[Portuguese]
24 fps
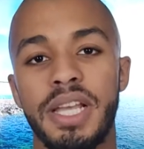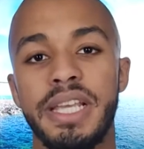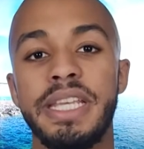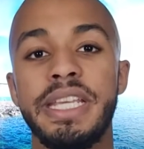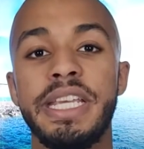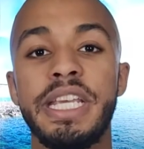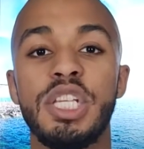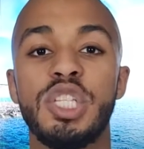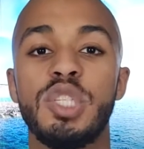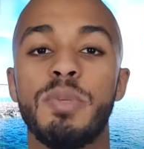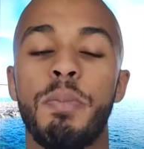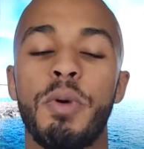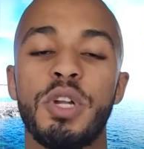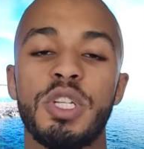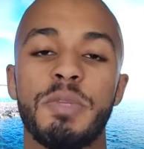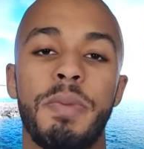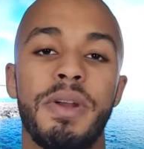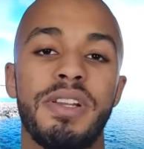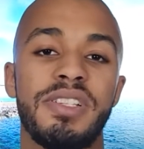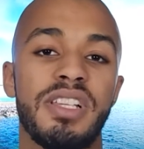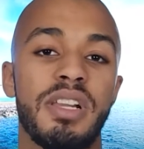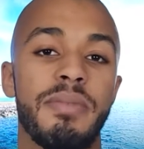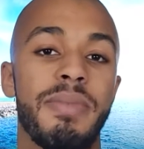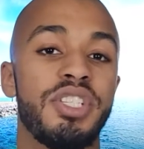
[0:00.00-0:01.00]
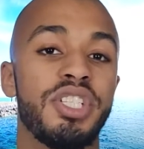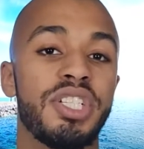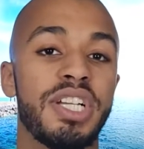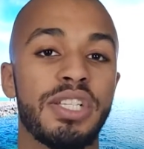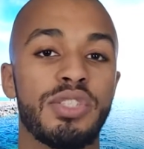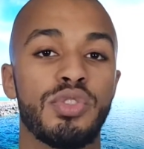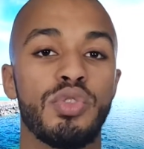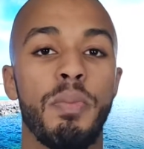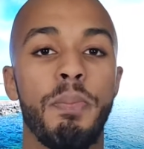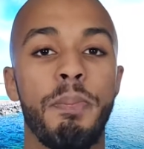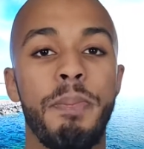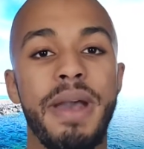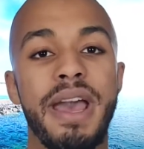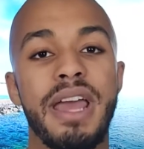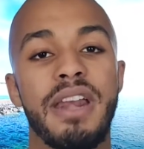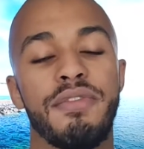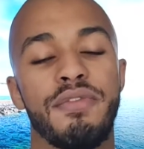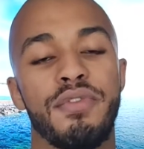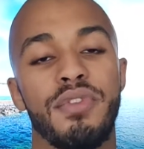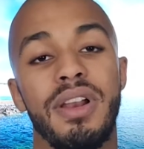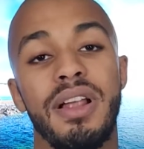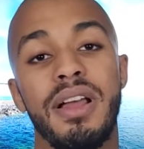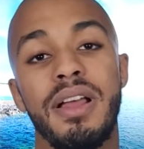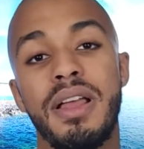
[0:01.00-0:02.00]
E isso pode parecer uma dica
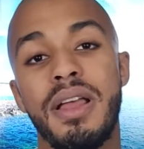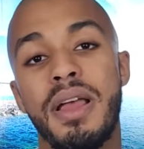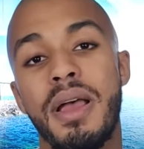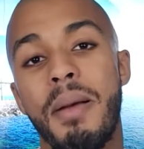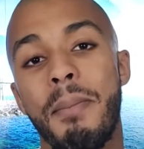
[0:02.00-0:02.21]
supérflua,